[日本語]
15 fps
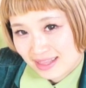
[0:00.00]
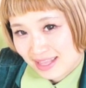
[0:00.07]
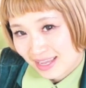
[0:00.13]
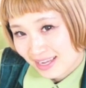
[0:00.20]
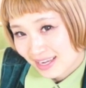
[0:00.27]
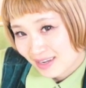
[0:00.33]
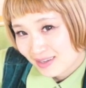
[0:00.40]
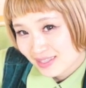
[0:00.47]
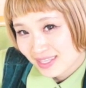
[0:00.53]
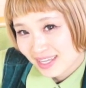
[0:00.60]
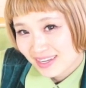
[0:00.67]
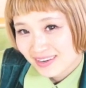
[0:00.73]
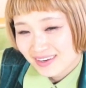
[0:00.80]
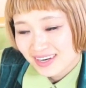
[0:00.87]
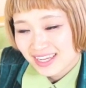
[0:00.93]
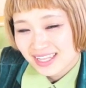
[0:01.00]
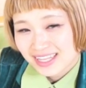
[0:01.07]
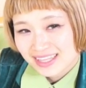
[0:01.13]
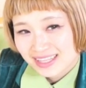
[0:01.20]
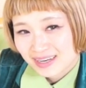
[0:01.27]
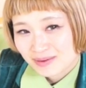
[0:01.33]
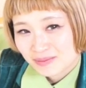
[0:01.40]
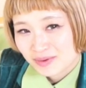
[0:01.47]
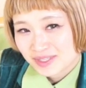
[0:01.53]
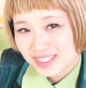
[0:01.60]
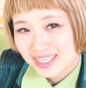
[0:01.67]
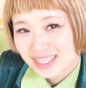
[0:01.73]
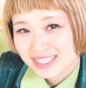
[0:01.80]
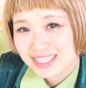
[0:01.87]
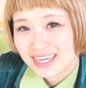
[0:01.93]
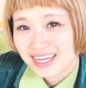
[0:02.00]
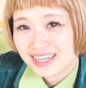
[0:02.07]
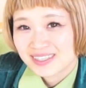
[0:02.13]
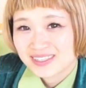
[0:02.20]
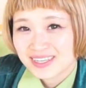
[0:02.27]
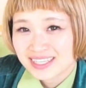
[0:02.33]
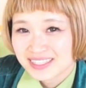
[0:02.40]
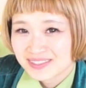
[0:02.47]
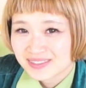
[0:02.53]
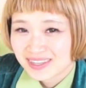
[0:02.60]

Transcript: 大学生ぐらいだったらもしかしたら恥ずかし